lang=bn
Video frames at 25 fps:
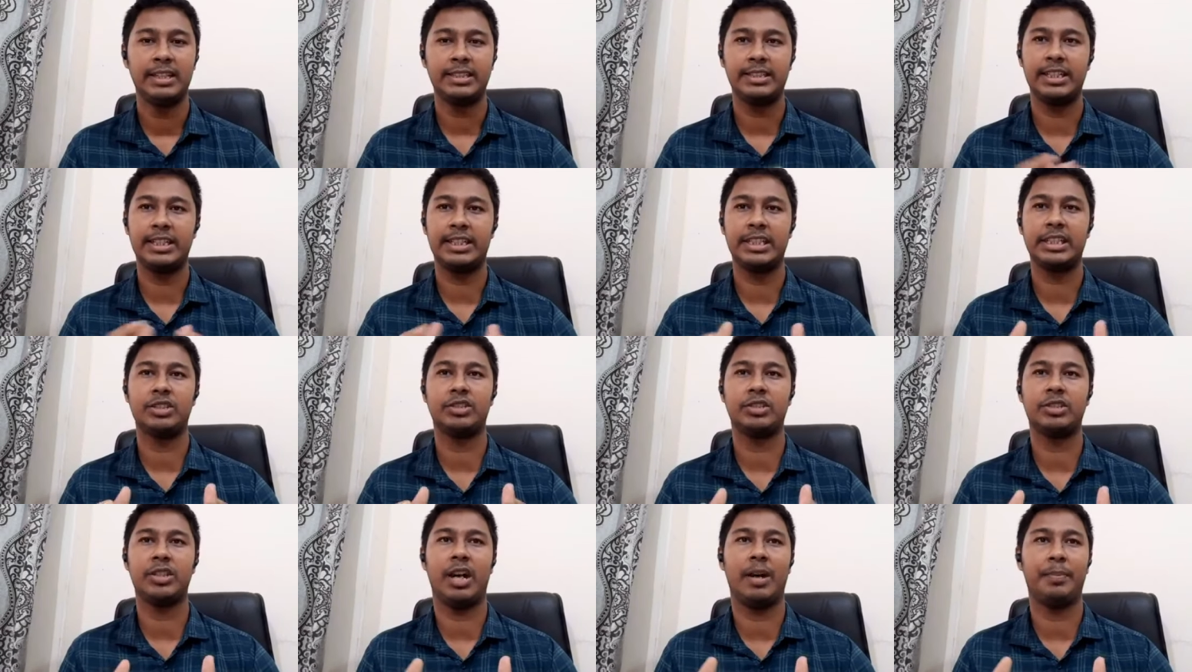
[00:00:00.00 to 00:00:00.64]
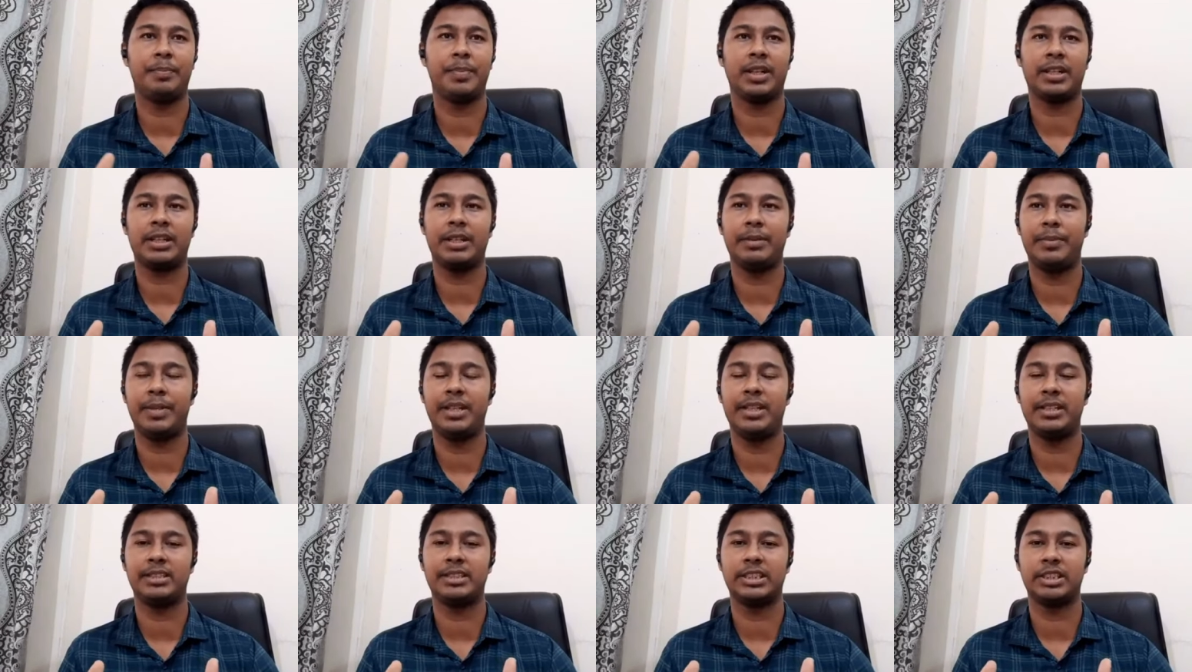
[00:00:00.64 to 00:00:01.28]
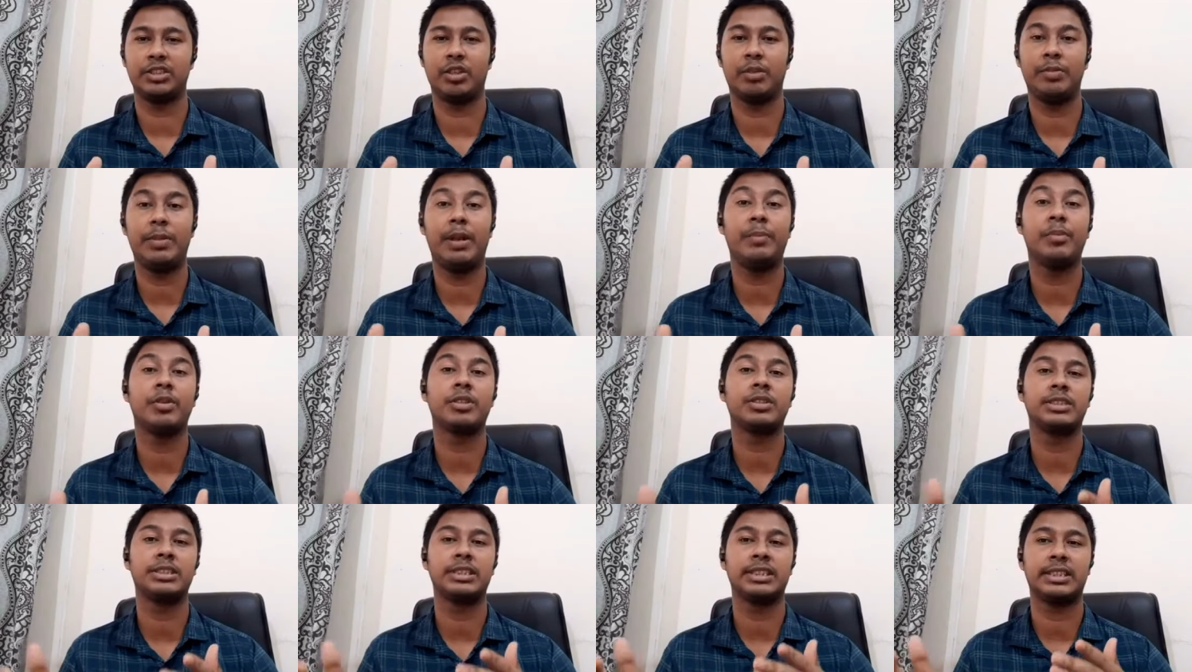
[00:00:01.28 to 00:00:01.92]
সেটি আপনাকে মেনে যেতে হবে
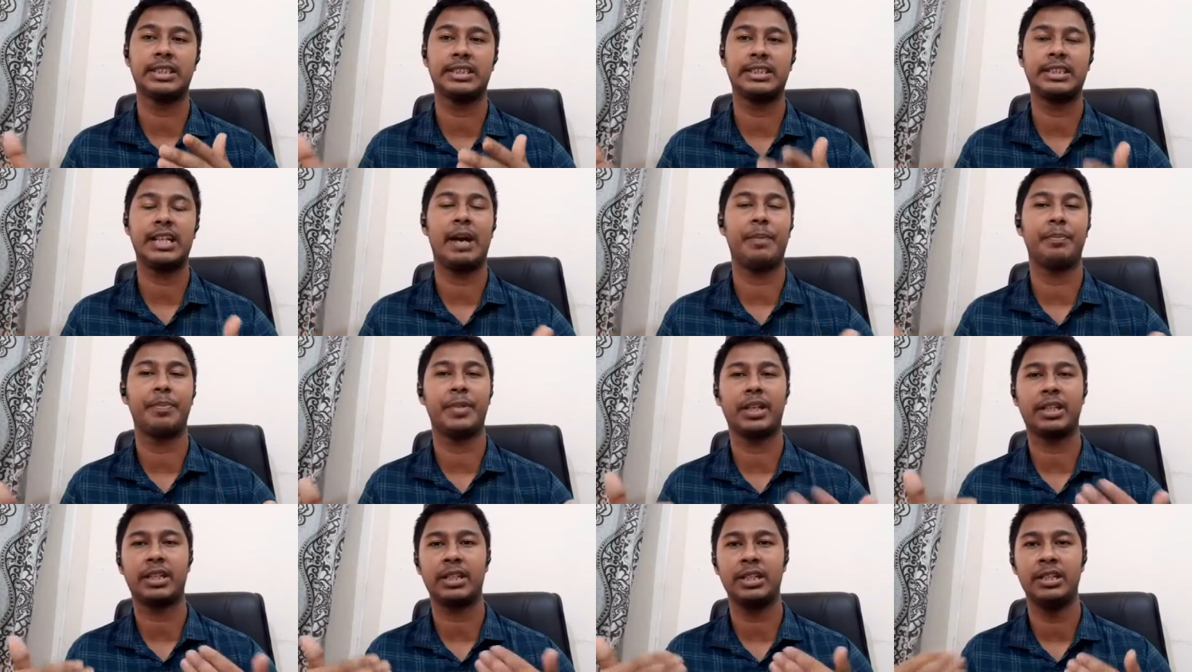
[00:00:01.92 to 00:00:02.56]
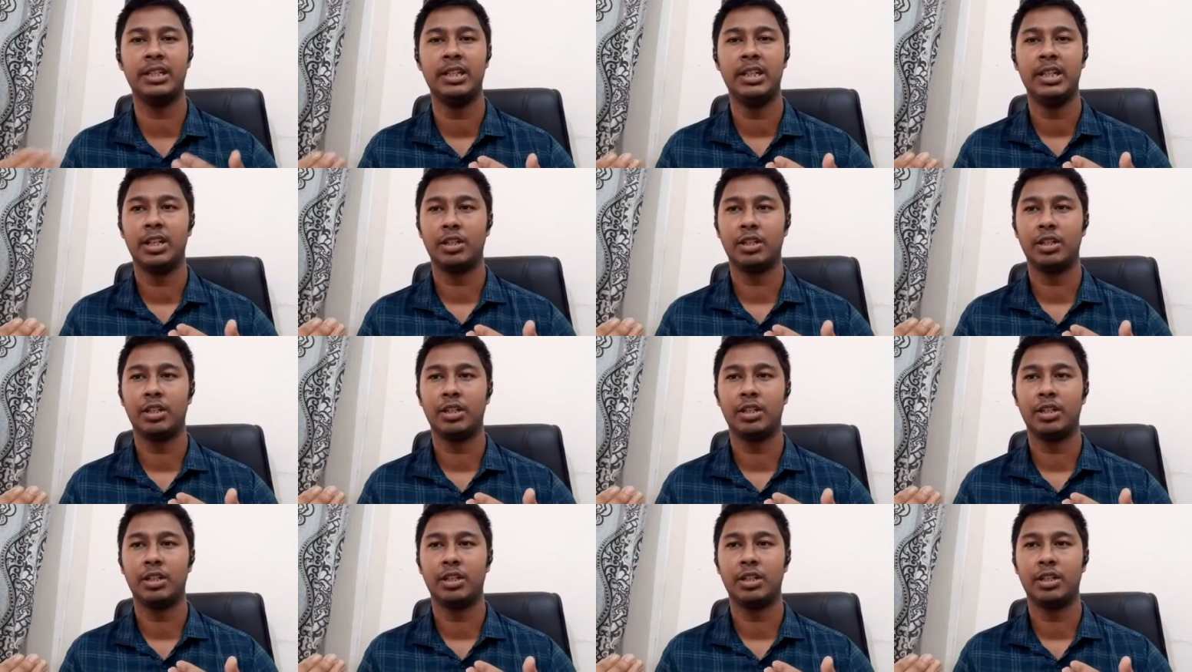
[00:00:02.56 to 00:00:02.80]
এবং সেক্ষেত্রে আপনাকে